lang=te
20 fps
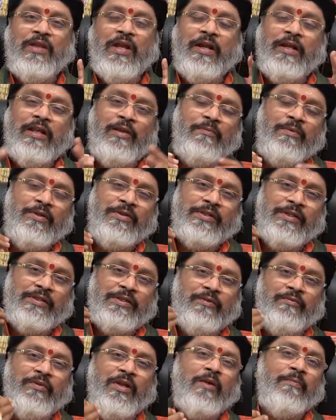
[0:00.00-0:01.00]
అంటే మీరు
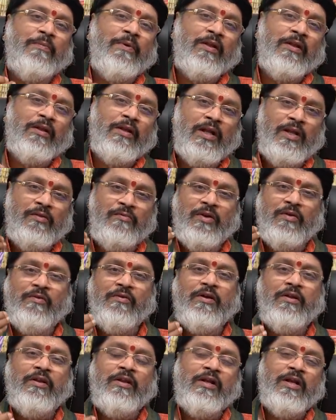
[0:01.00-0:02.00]
చేసే వ్యాపారం కానీ
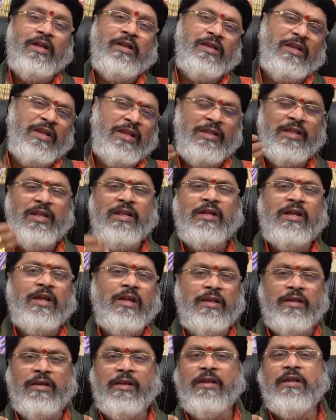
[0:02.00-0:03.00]
వ్యవహారం కానీ ఏదైనా
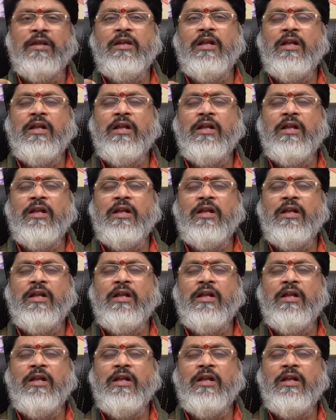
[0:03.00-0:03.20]
కానివ్వండి